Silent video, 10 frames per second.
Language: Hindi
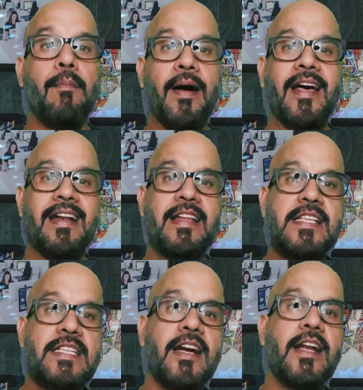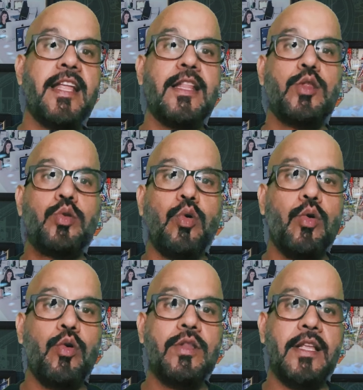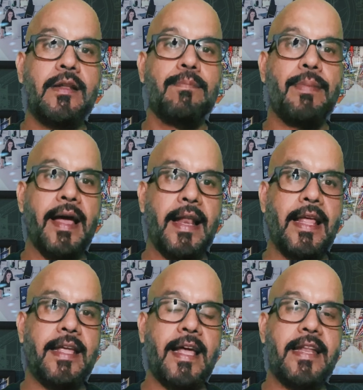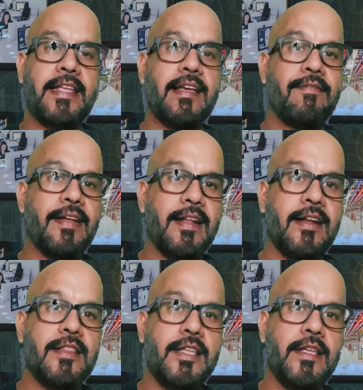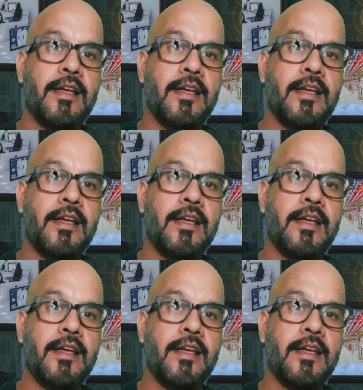मगर रिसेंटली दो दिन पहले यानी कि वेनर्जी